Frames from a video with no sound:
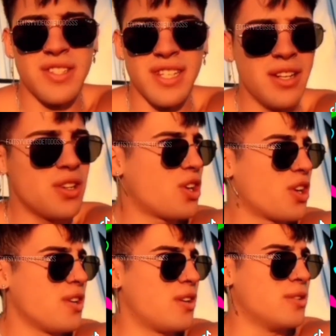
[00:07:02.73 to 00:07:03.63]
No sé, no lo
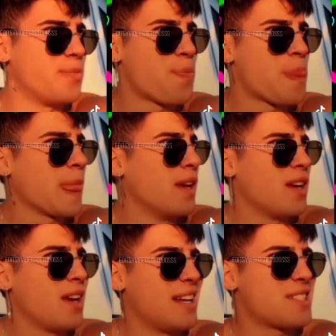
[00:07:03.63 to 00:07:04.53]
conozco
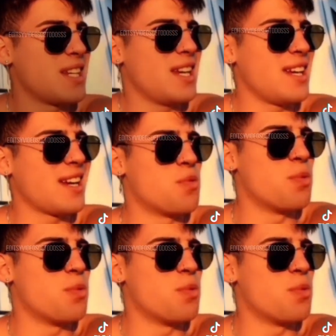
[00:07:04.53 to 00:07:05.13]
hace